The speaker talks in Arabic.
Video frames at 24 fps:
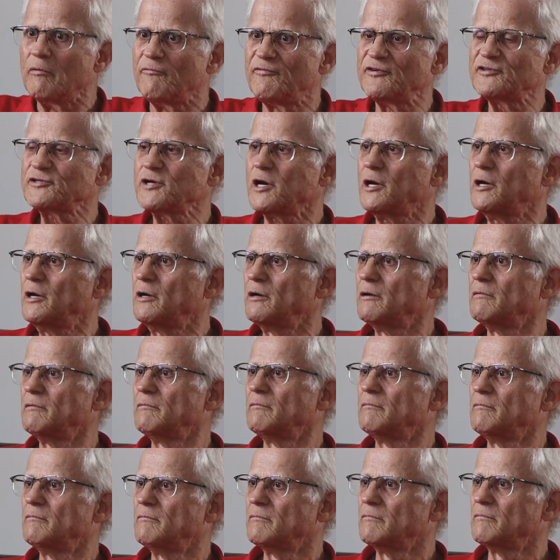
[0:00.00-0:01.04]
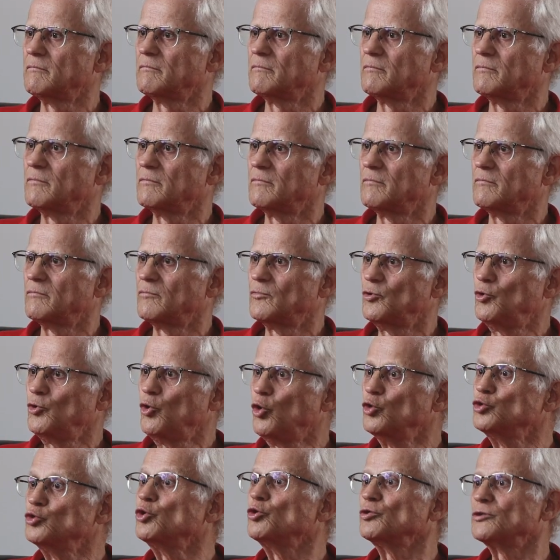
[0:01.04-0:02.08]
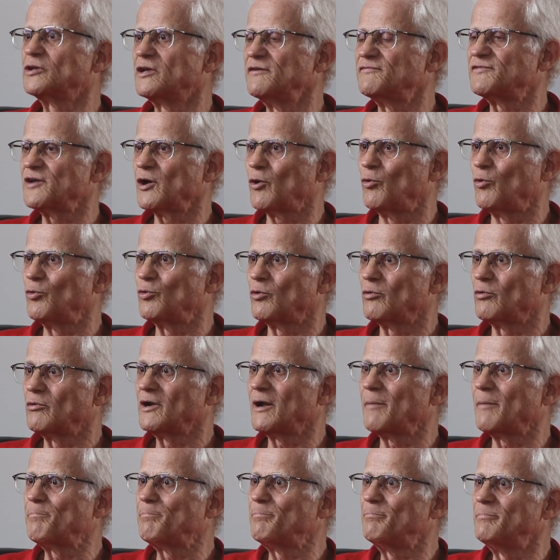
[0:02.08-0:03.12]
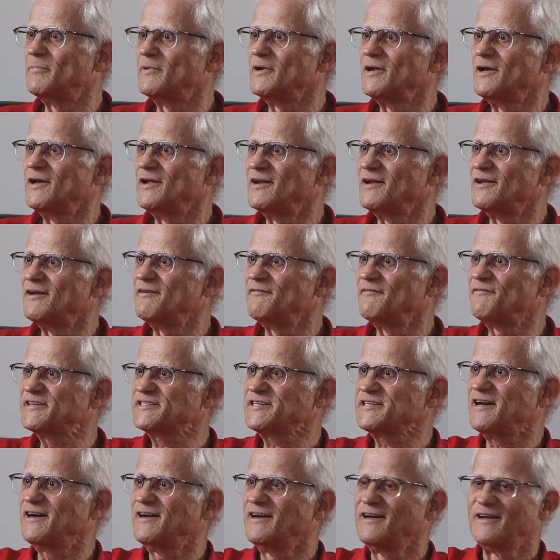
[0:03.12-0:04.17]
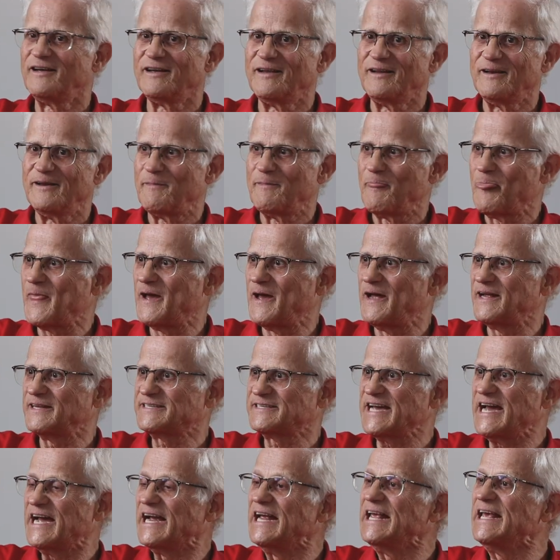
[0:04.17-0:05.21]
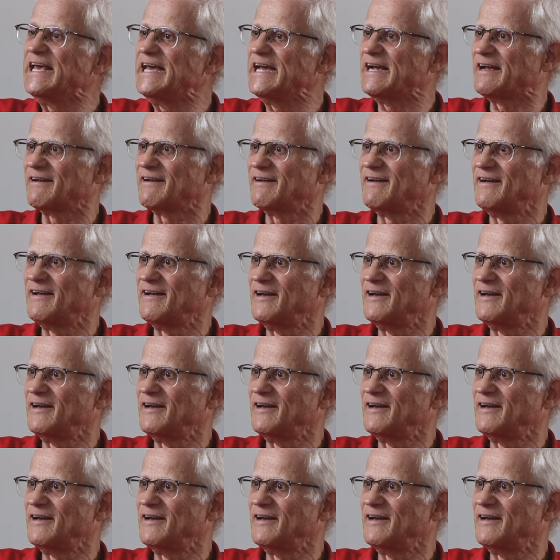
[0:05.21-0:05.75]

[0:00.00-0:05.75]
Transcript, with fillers: فتح الحدود كيف تيقولوا فتح آه، تحرير